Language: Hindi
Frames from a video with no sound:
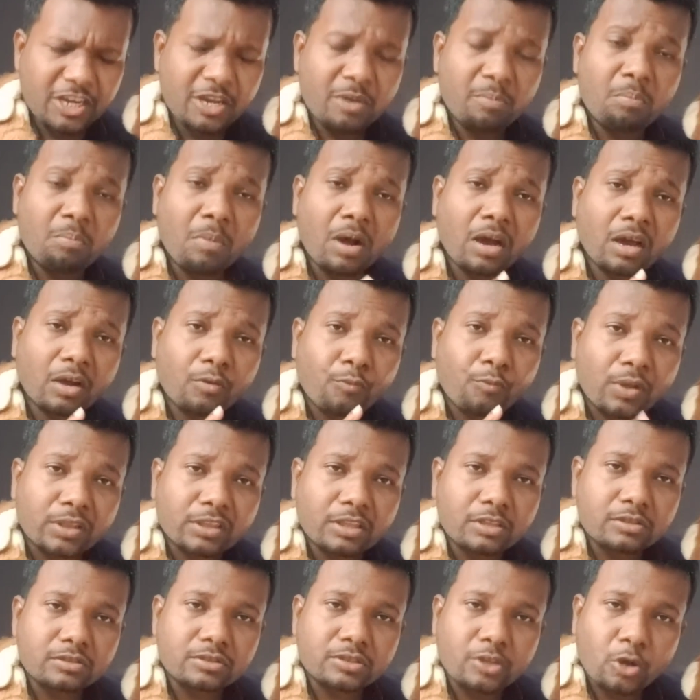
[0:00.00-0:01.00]
मगर
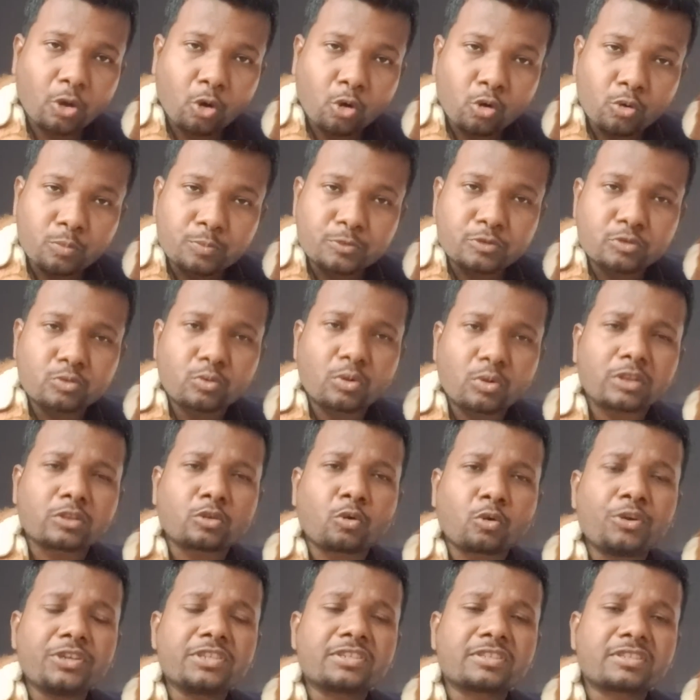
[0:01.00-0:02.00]
वतन से खूबसूरत
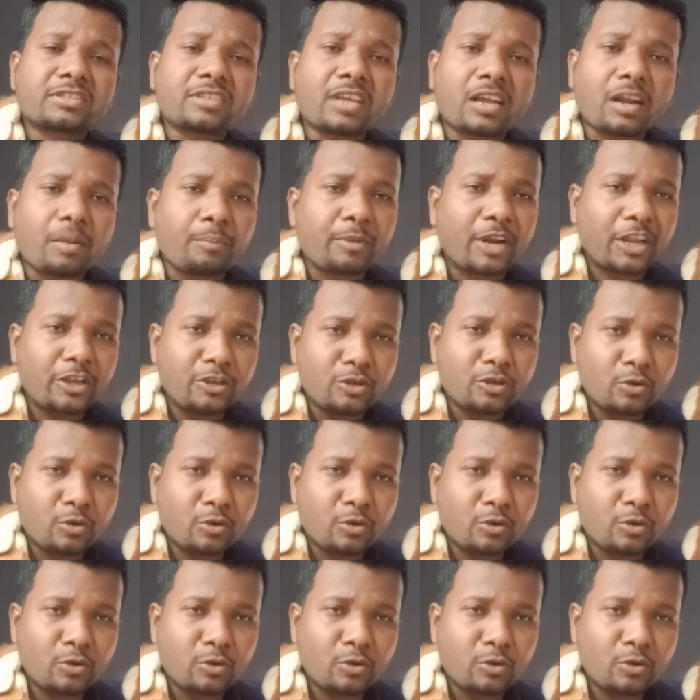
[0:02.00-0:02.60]
कोई सनम नहीं